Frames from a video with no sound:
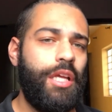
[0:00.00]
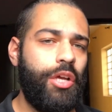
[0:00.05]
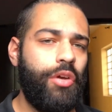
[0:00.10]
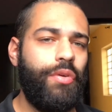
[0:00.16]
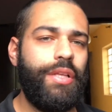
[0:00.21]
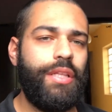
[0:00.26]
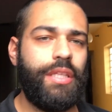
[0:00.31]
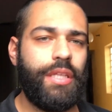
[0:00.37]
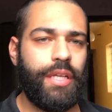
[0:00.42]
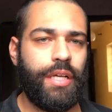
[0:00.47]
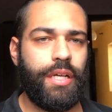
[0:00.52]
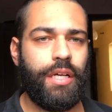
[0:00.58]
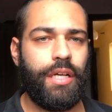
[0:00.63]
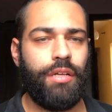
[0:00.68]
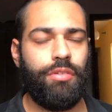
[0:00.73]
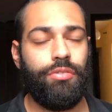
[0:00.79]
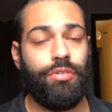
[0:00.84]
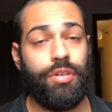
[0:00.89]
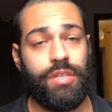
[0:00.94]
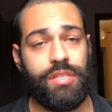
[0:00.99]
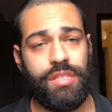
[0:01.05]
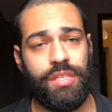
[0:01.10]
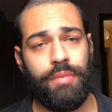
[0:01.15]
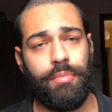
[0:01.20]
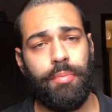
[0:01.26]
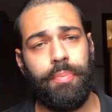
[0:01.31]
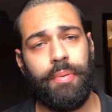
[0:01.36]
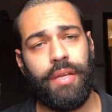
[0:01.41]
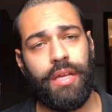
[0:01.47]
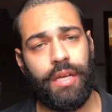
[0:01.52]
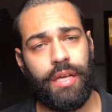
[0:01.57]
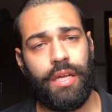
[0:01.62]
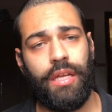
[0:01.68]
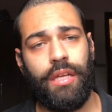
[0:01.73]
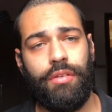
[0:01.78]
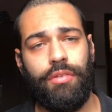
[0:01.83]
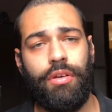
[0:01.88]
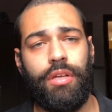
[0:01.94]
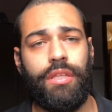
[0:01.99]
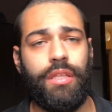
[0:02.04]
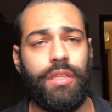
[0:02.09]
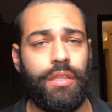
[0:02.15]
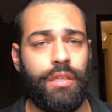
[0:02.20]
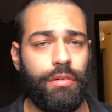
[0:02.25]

Eu entregando, eu recebo pelaquela nota.